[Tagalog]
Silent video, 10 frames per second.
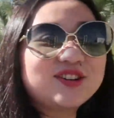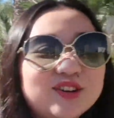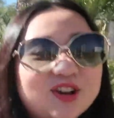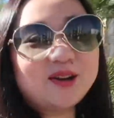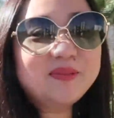
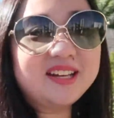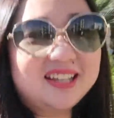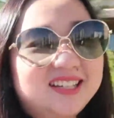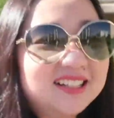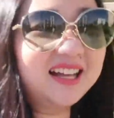Siguro kami
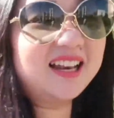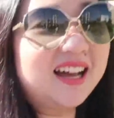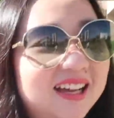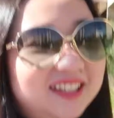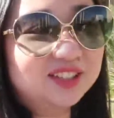lang yung
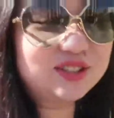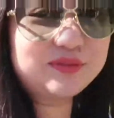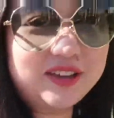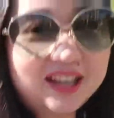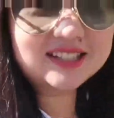naglalaka dito
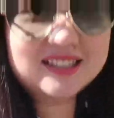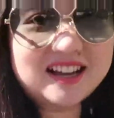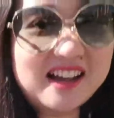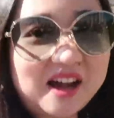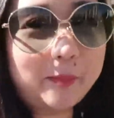sa Vegas
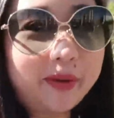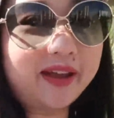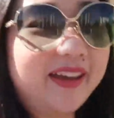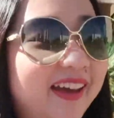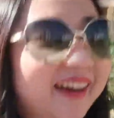ng nakakape.